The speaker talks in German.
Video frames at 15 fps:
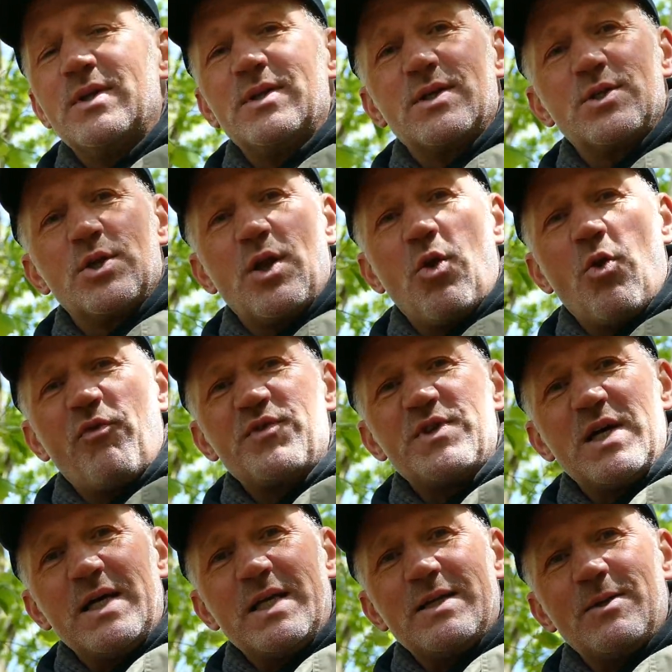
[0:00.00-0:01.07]
dass ihr in der Luft
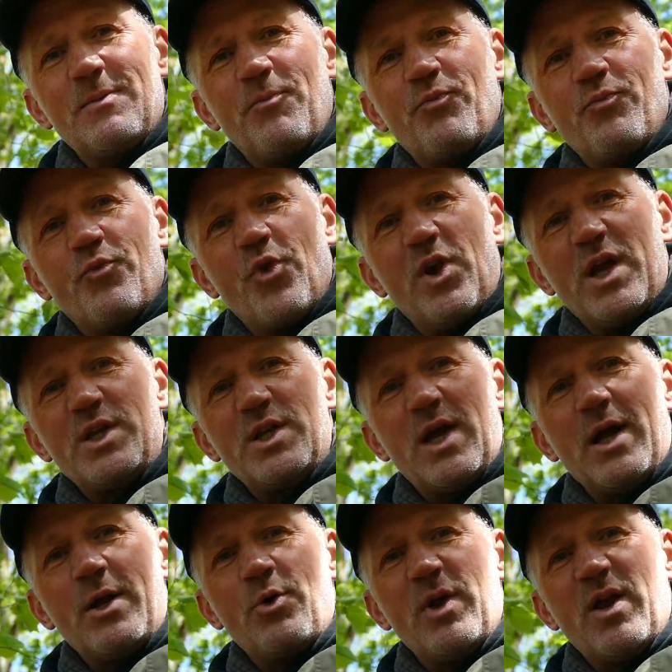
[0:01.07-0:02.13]
seid, vielleicht den
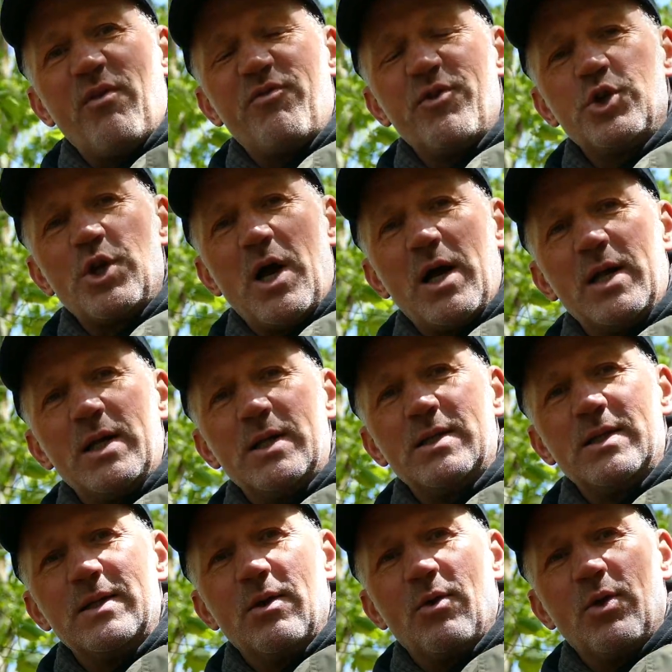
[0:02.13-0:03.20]
einen oder anderen Fisch angelt
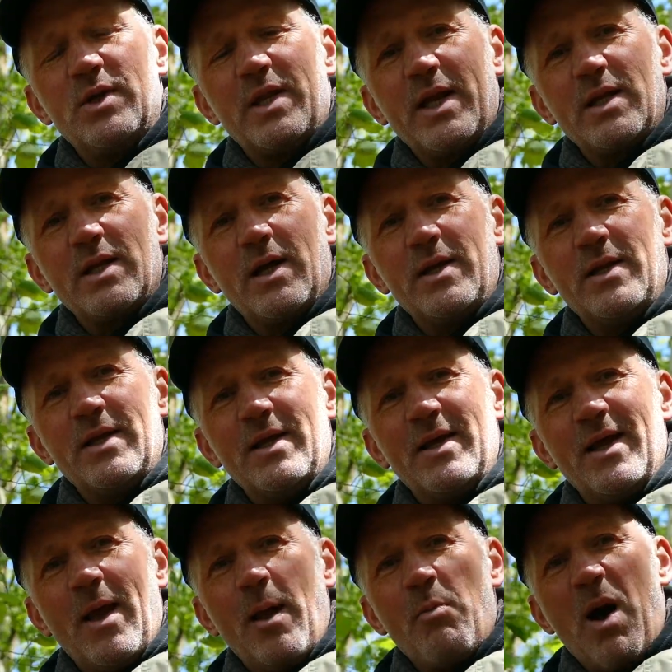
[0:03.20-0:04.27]
und denkt dran,
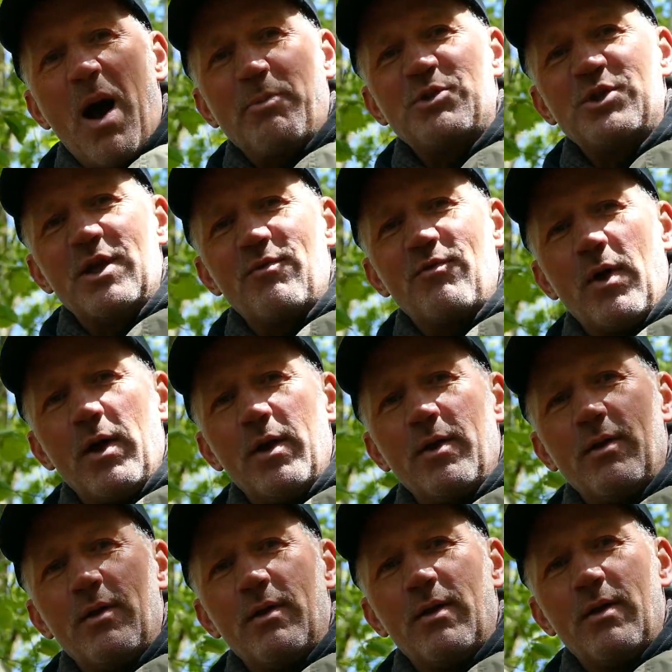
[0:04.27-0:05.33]
immer Abstand wahren.